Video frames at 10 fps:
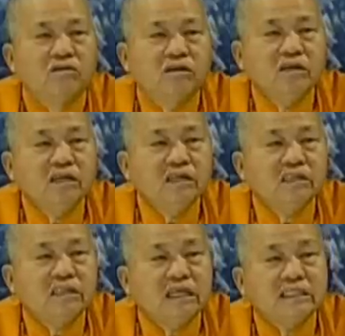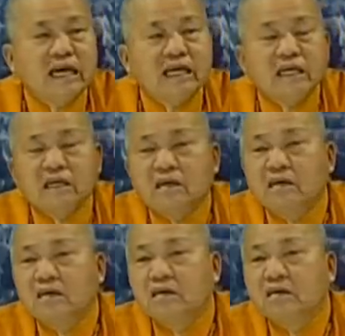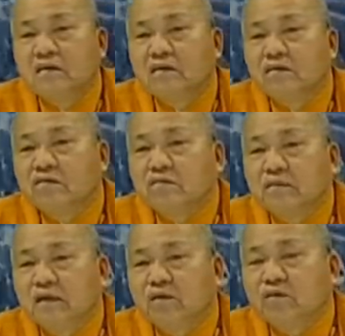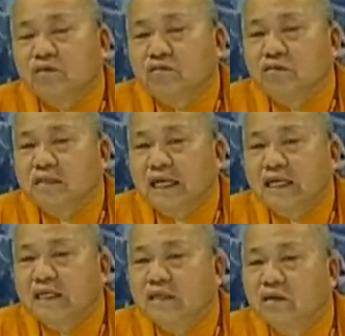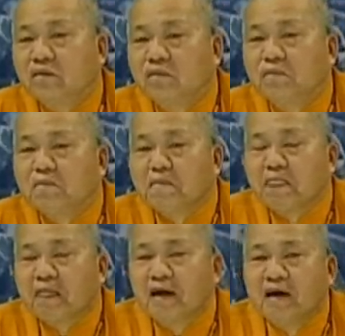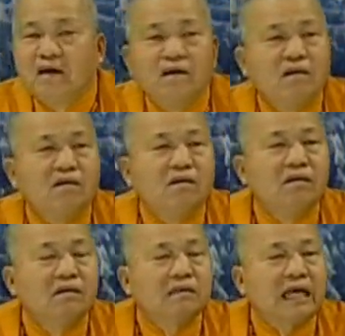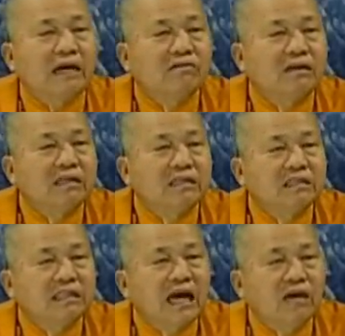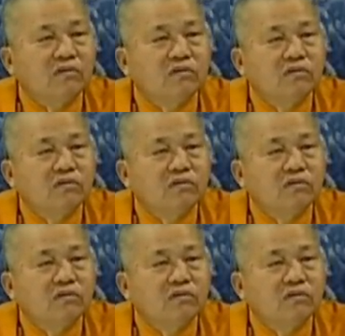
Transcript: 所以现在自民国九十三年以后，台湾与大